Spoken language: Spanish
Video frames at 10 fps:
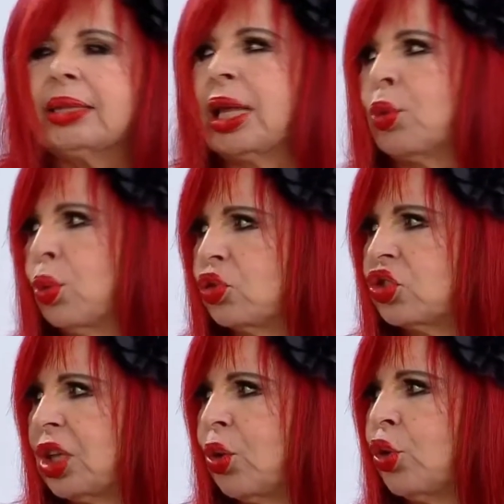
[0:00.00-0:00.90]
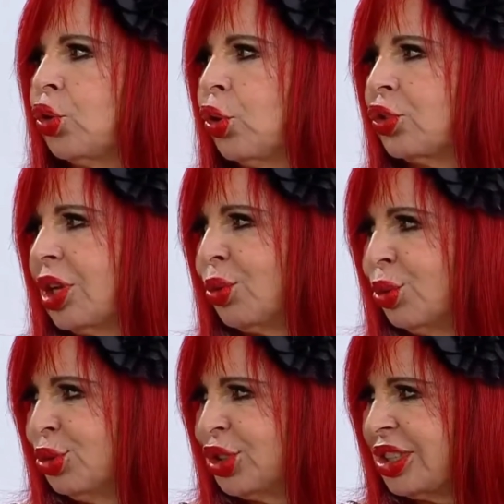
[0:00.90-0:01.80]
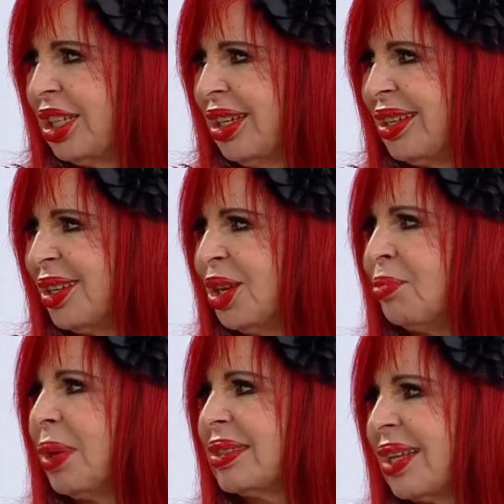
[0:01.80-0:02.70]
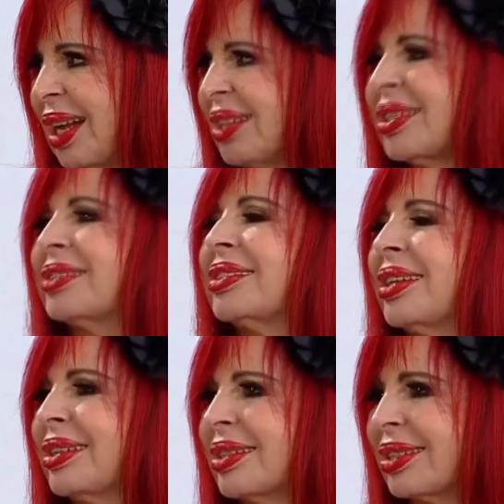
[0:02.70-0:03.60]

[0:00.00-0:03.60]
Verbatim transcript: te guste o no te guste, pasarás a ser